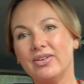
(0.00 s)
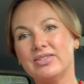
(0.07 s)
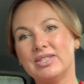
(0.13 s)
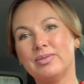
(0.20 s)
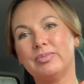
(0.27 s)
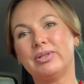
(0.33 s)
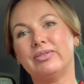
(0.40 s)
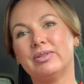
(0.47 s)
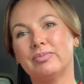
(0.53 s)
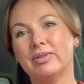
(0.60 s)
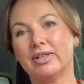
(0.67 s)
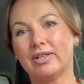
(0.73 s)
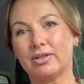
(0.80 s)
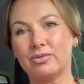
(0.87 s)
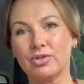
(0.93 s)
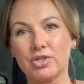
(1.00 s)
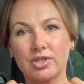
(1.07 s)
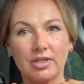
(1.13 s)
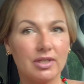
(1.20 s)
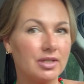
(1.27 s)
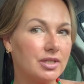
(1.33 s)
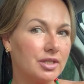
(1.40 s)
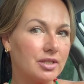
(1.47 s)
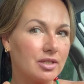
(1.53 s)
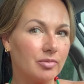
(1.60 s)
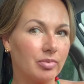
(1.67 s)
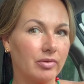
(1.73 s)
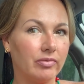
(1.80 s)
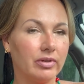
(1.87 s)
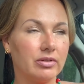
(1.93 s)
Всем привет, мои хорошие! Я сейчас
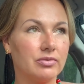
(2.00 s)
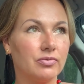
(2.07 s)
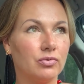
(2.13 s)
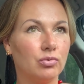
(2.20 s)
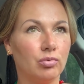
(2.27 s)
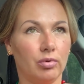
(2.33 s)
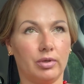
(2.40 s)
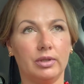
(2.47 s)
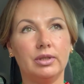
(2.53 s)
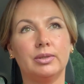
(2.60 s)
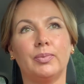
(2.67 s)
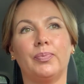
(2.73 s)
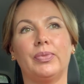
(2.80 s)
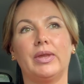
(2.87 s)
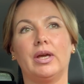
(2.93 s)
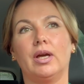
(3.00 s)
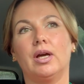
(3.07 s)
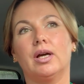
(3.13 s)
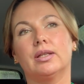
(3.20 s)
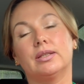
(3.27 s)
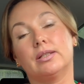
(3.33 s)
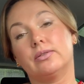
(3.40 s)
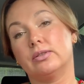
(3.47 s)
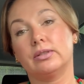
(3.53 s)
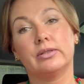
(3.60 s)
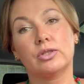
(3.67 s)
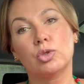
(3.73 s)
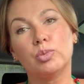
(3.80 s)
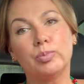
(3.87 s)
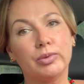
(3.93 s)
направляюсь в город.
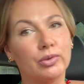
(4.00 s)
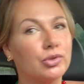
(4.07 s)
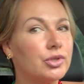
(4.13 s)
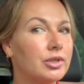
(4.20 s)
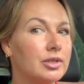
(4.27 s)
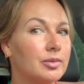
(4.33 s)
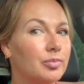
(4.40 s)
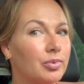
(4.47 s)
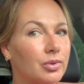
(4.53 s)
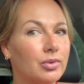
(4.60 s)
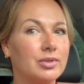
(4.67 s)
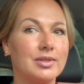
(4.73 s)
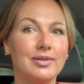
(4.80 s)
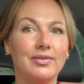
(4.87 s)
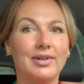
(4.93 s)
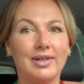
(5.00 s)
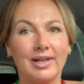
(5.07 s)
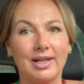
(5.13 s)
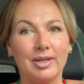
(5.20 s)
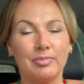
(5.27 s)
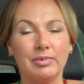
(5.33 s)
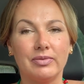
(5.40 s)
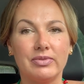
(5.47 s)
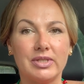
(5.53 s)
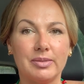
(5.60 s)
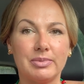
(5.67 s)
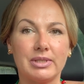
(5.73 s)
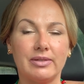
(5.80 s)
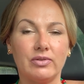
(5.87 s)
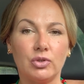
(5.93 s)
Тыквенный суп получился просто великолепный.
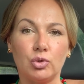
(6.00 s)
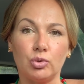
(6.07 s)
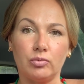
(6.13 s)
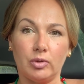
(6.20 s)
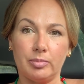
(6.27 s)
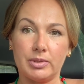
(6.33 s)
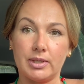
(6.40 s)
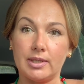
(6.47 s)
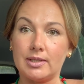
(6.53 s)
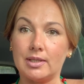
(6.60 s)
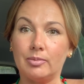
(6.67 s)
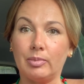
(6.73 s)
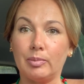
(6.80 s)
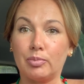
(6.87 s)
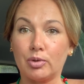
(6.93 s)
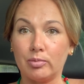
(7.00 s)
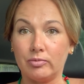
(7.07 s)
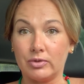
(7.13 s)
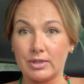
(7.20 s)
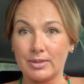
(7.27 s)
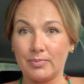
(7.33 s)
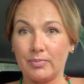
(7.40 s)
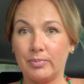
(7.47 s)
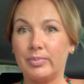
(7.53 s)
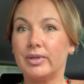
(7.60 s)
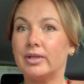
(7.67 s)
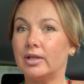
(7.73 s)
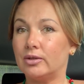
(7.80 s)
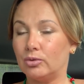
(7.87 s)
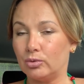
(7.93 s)
Всем советую его обязательно попробовать
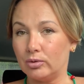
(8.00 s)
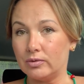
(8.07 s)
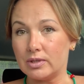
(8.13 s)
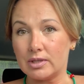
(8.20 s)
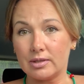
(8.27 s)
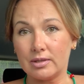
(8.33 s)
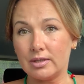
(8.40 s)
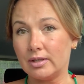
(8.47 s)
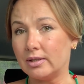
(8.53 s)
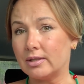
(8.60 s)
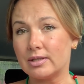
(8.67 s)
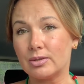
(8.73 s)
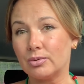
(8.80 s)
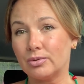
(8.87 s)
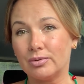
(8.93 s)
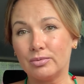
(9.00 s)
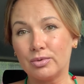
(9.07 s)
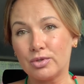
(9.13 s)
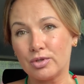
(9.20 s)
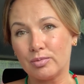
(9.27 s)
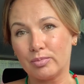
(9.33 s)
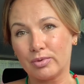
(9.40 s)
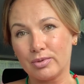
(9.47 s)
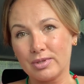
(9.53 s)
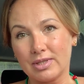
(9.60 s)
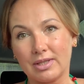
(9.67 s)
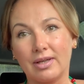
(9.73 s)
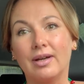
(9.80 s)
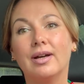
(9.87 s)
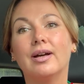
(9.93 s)
приготовить. Делается он очень
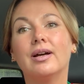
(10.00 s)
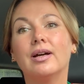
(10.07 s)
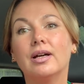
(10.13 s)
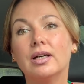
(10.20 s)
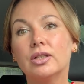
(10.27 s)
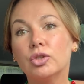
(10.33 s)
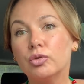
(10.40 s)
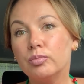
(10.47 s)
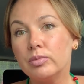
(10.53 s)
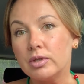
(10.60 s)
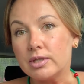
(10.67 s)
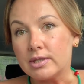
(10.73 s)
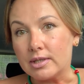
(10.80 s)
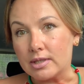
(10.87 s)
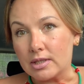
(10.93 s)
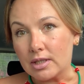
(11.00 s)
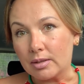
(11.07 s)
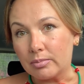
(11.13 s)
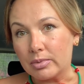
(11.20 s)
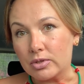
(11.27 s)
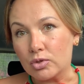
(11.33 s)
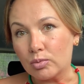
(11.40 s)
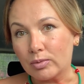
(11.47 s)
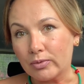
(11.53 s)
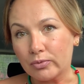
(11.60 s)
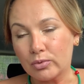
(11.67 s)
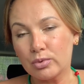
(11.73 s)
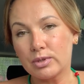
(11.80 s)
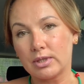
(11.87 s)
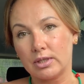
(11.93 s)
просто, но вместе с тем
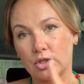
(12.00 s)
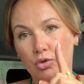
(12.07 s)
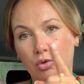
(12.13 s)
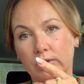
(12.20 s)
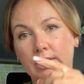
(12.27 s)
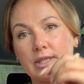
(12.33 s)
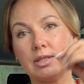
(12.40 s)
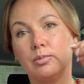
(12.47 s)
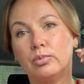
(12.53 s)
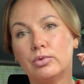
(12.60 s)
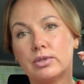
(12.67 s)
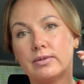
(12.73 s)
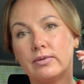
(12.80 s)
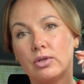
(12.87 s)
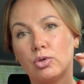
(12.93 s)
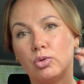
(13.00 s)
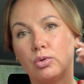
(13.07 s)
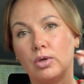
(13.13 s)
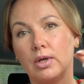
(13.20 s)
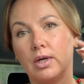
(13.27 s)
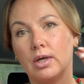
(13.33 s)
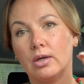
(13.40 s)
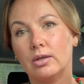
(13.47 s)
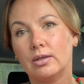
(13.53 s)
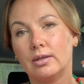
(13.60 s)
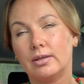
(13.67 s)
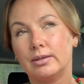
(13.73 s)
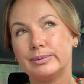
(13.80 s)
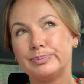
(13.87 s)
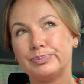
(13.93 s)
вкусно. Еще классно будет сверху
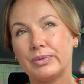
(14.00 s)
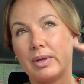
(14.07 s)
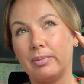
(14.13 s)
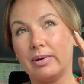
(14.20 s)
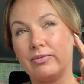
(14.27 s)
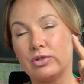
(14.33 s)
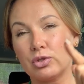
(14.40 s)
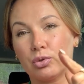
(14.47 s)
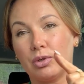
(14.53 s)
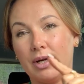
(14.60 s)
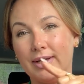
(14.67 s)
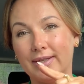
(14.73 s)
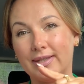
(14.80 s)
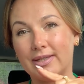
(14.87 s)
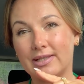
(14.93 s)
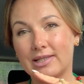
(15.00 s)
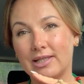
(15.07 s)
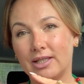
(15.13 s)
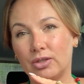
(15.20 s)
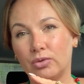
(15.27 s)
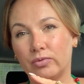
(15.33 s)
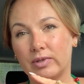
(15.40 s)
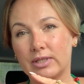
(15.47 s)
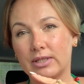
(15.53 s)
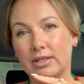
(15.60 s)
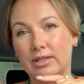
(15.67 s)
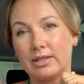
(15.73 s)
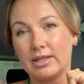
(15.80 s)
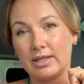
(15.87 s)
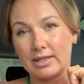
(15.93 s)
э, добавить сухарики, если они у вас
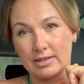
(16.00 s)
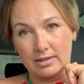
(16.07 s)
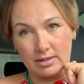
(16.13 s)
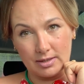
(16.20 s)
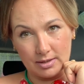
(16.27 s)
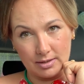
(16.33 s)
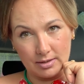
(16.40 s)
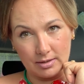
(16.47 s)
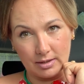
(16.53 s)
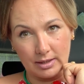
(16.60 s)
есть.